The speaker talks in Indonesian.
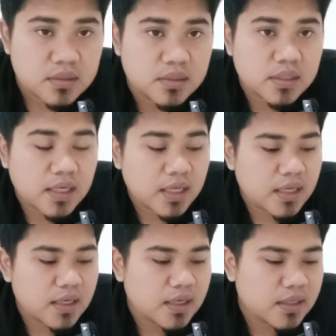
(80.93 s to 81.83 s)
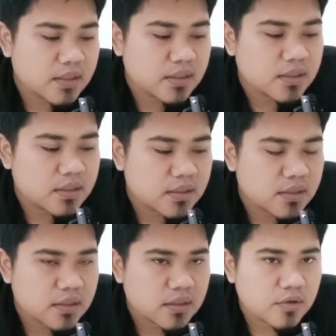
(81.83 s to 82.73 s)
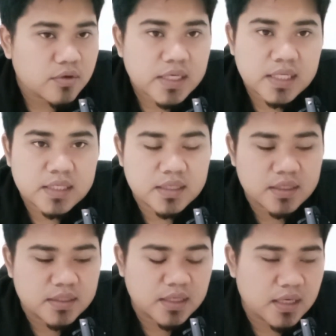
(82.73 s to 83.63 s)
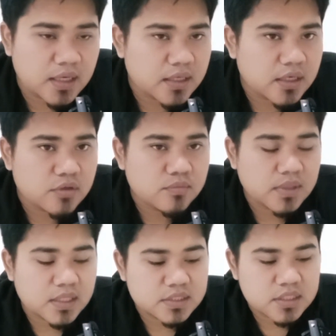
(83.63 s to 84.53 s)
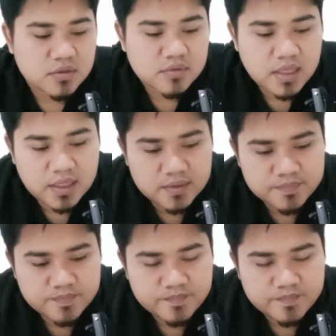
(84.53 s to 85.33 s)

di kalangan korinya di kalangan anu meraca Quran